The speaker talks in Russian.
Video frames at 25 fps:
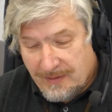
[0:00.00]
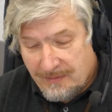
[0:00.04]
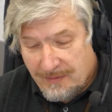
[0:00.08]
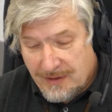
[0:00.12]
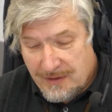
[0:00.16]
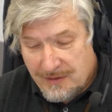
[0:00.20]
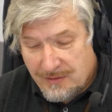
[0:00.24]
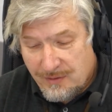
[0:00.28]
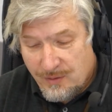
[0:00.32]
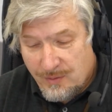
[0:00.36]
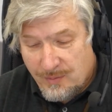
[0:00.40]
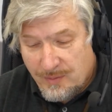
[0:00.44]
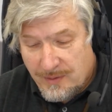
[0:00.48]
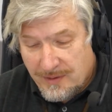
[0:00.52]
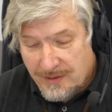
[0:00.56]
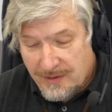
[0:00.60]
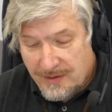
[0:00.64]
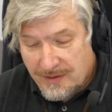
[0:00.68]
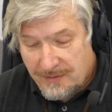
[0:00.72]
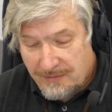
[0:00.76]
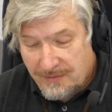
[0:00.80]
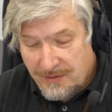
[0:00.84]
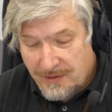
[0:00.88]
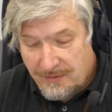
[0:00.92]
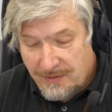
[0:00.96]

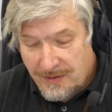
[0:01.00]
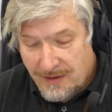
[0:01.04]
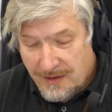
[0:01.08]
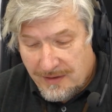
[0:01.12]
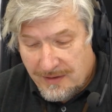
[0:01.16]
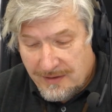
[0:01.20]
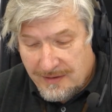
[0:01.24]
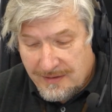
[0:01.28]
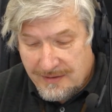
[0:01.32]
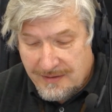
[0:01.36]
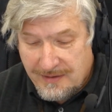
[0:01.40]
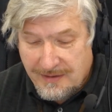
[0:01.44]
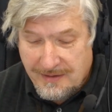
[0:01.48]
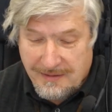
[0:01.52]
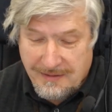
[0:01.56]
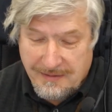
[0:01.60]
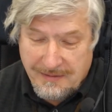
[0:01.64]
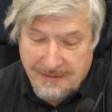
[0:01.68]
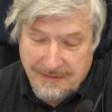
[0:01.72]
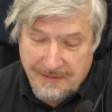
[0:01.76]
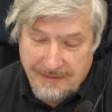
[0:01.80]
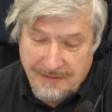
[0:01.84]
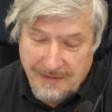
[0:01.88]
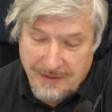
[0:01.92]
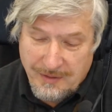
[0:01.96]
возлюбленных в неверности,
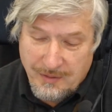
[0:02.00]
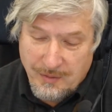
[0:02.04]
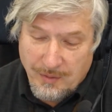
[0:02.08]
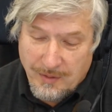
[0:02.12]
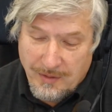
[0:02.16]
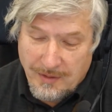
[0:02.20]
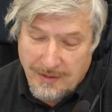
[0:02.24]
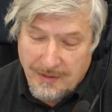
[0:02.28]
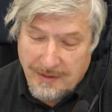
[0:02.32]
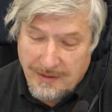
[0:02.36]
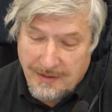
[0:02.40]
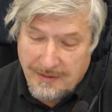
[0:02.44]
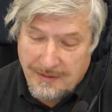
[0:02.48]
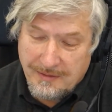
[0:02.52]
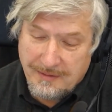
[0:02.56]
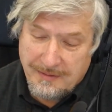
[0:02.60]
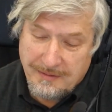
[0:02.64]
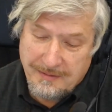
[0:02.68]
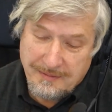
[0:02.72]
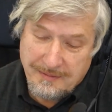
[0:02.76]
недорого